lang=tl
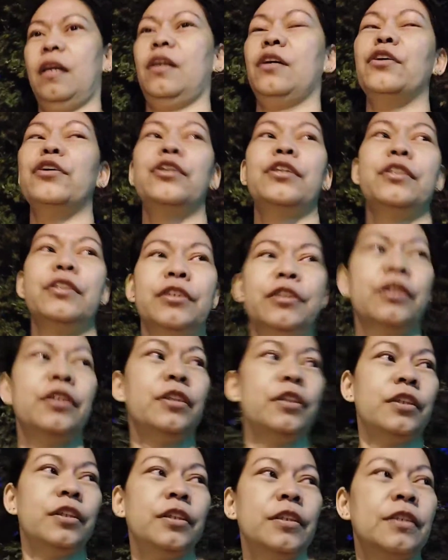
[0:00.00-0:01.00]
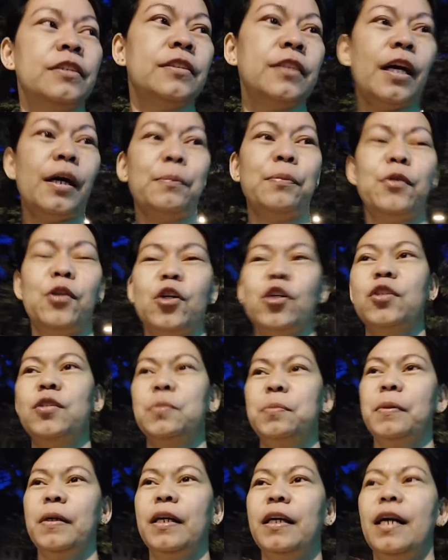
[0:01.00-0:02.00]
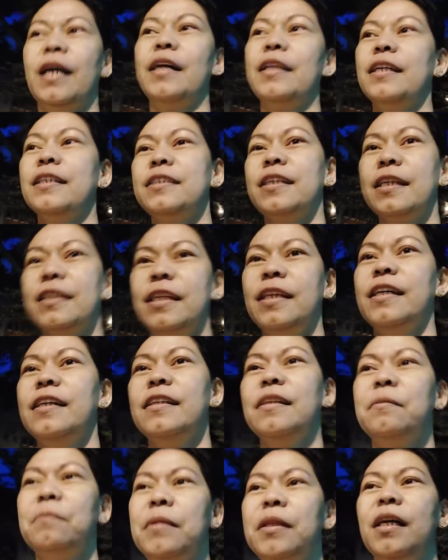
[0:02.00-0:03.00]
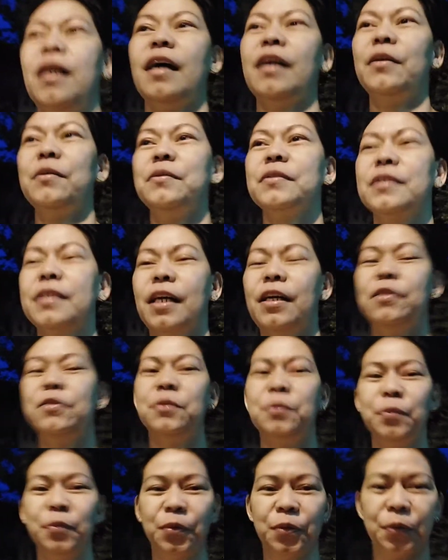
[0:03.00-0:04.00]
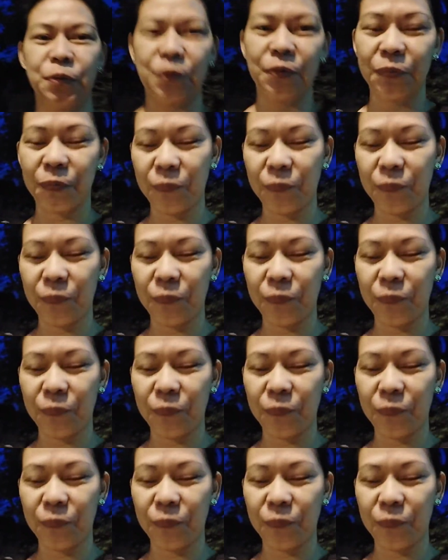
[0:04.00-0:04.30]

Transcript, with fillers: Yun. Tapos, pagka nasanay ka na malaki yung sahod mo,